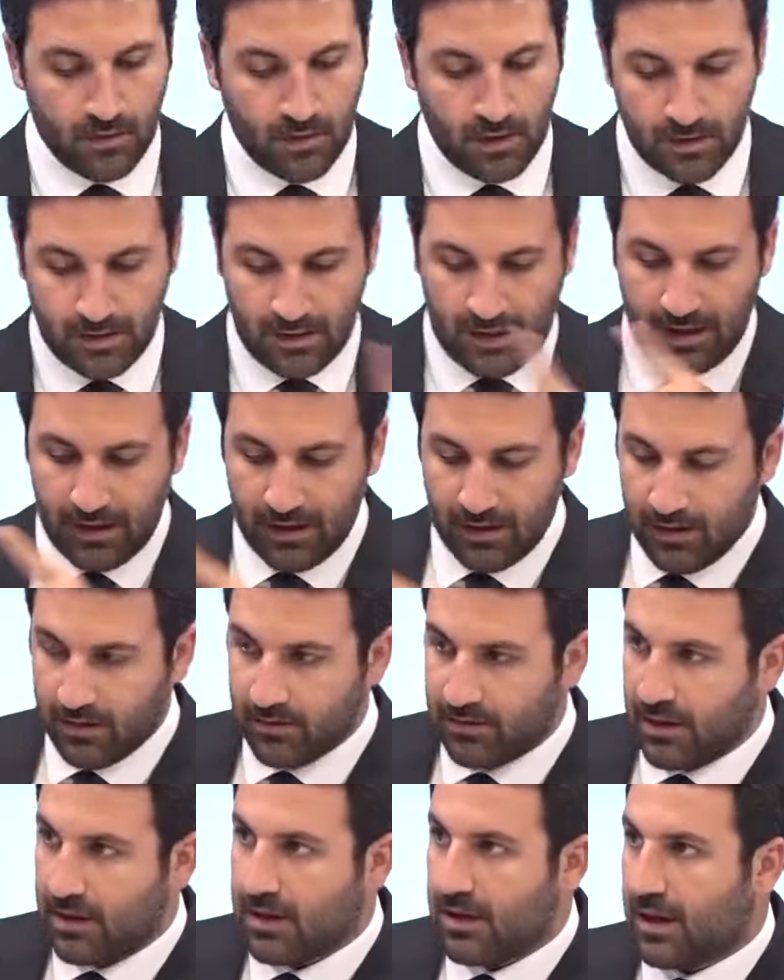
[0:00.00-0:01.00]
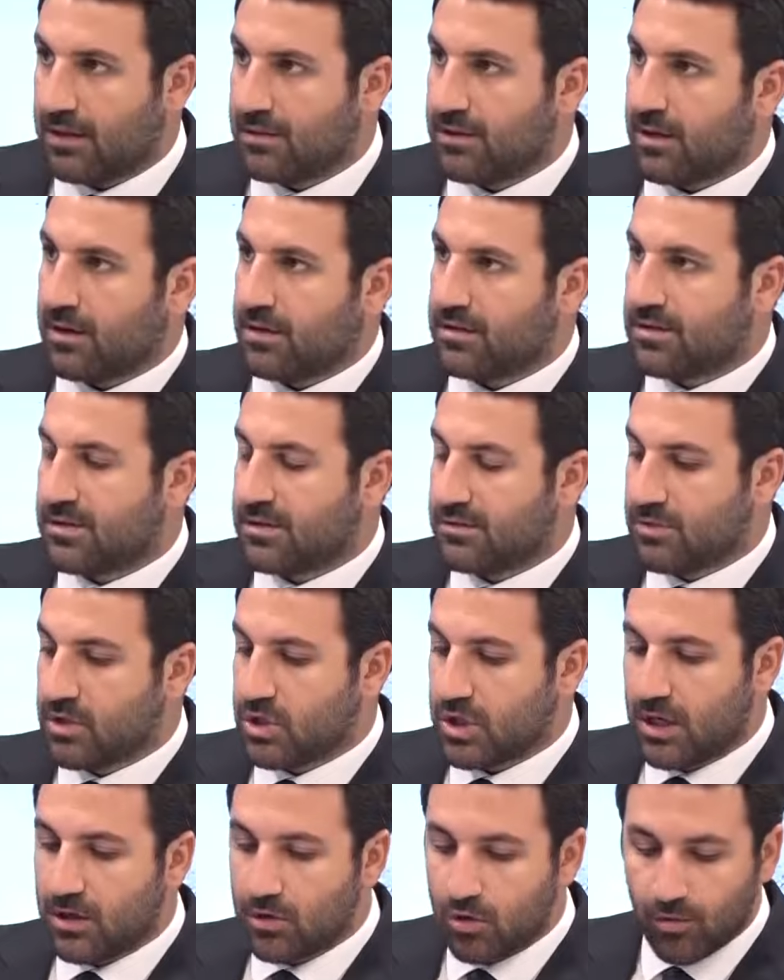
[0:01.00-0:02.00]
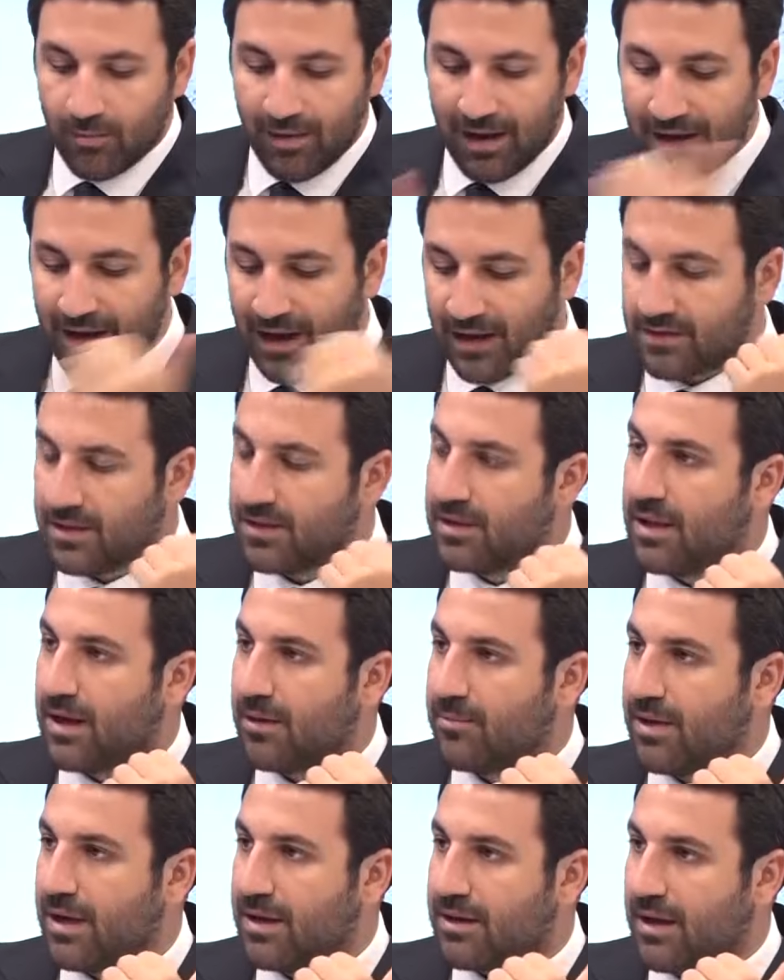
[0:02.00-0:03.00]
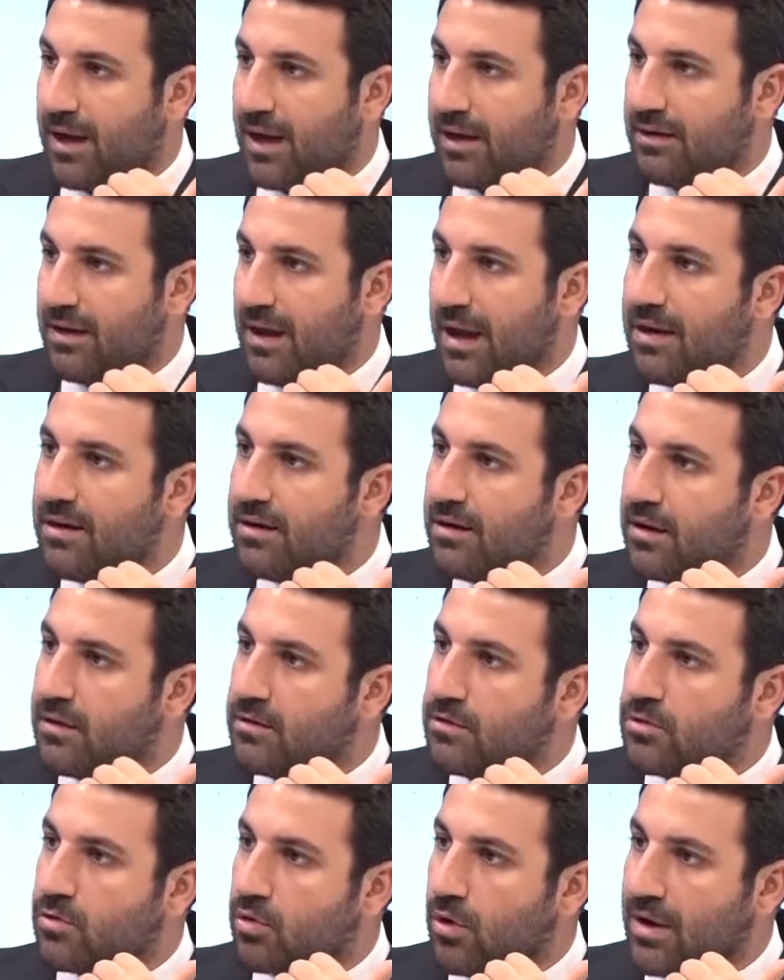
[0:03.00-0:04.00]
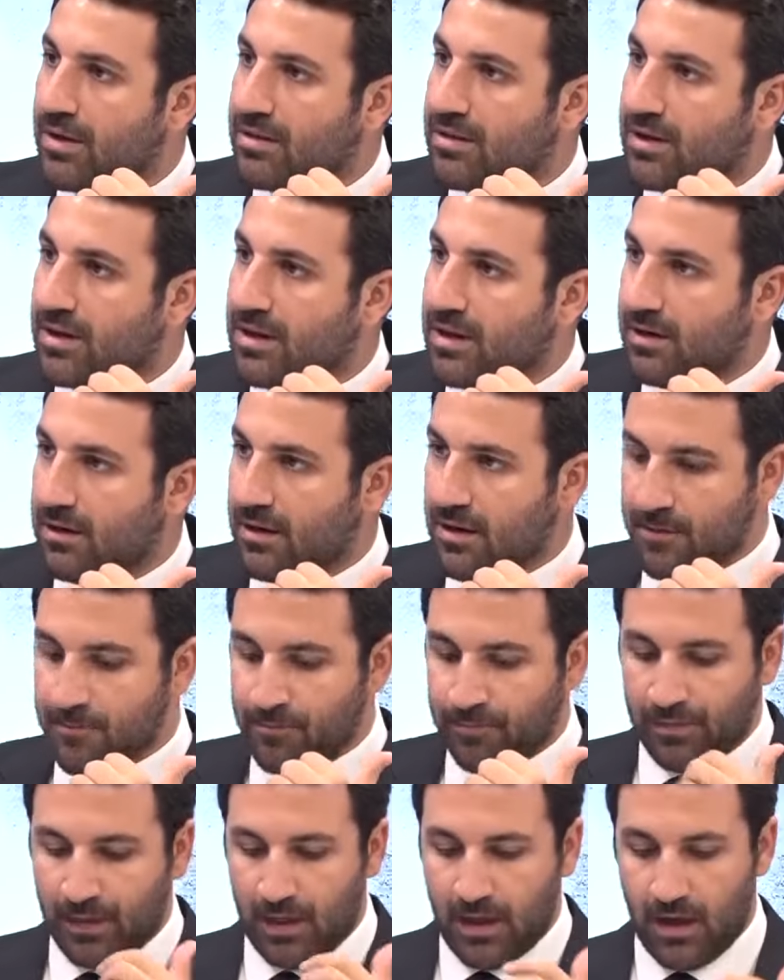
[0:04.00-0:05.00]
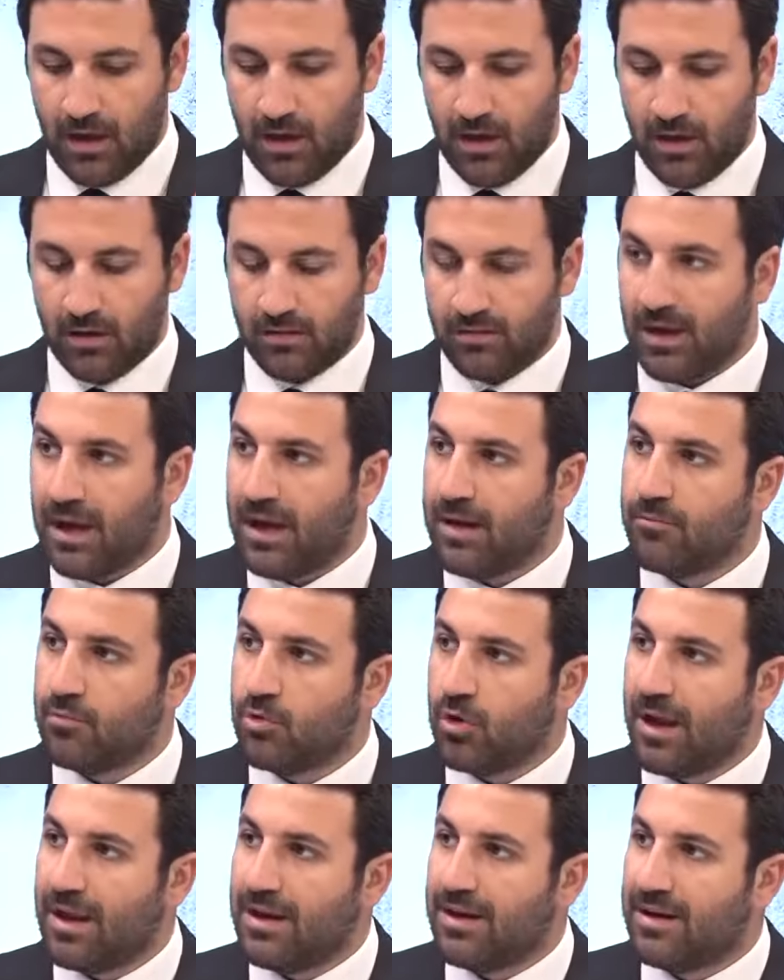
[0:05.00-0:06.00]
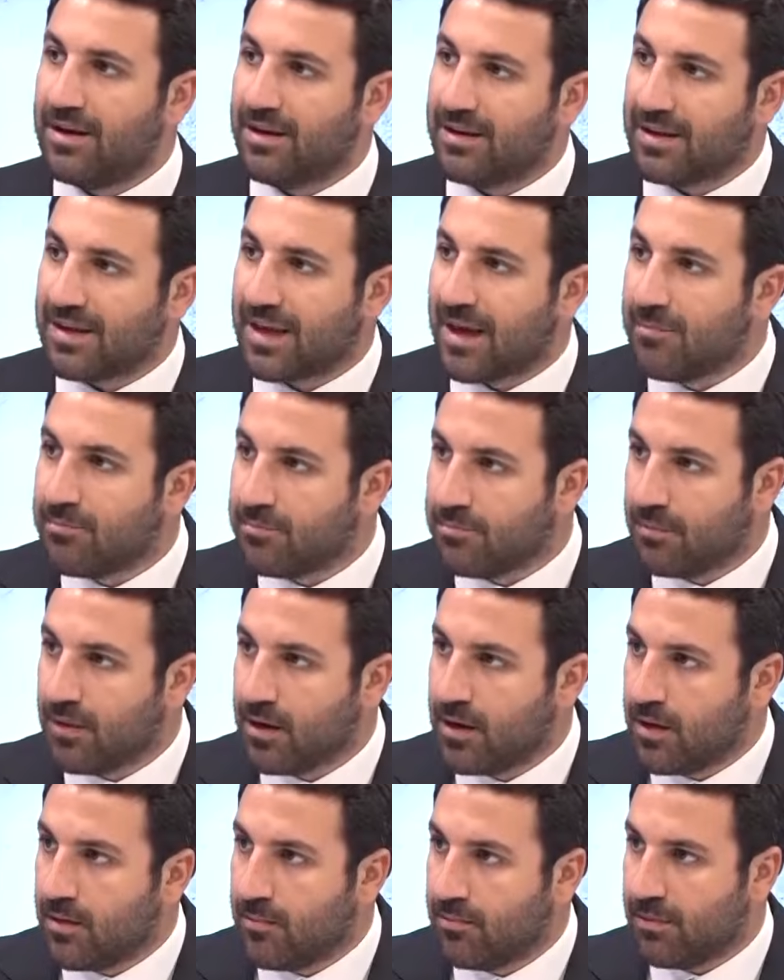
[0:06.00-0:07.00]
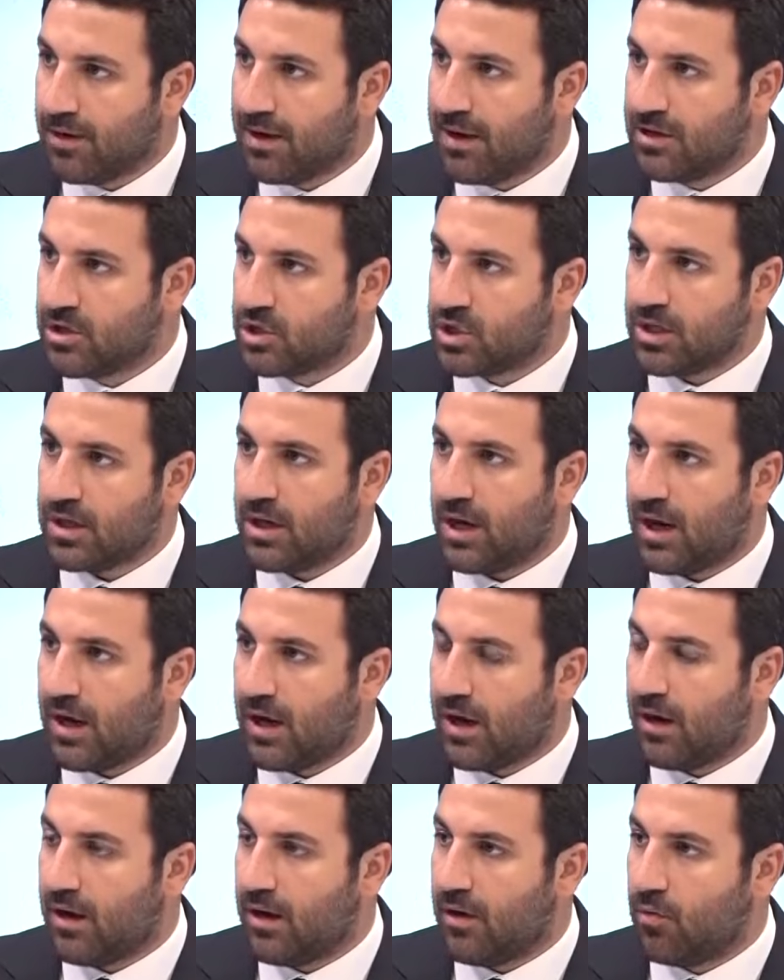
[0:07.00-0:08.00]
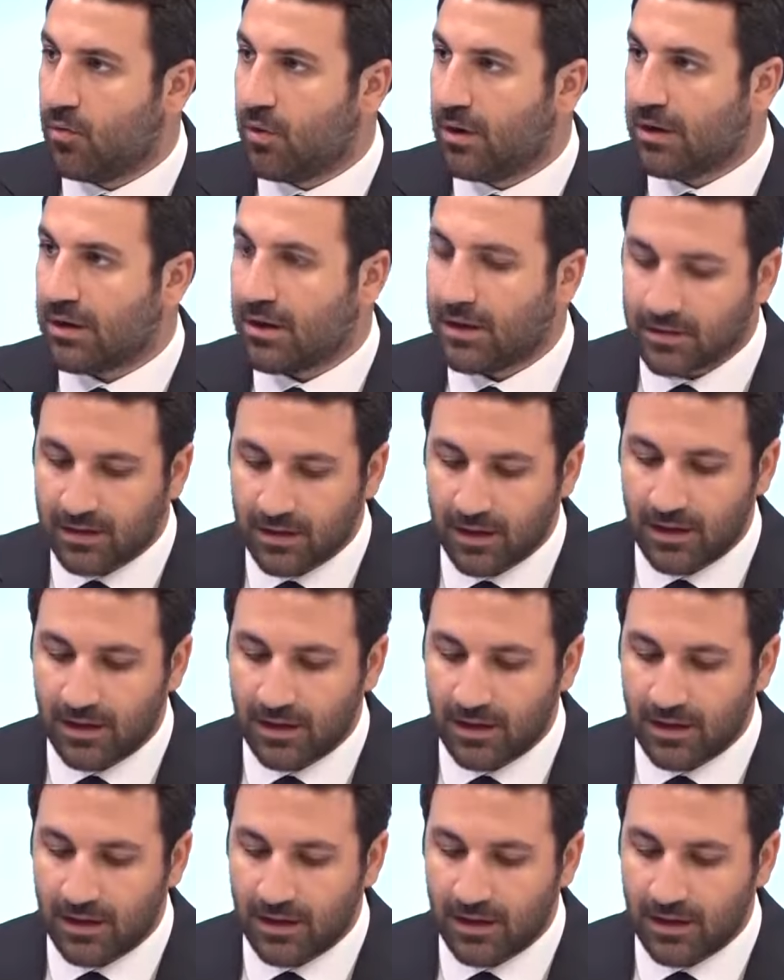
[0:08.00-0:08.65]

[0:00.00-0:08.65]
رح انتقل لعندك استاذ ميشيل اليوم هالاعداد اللي عم بيحكي عنها هل انتم قادرين آه، تحملوا هالكم من الجرحى والقتلى اللي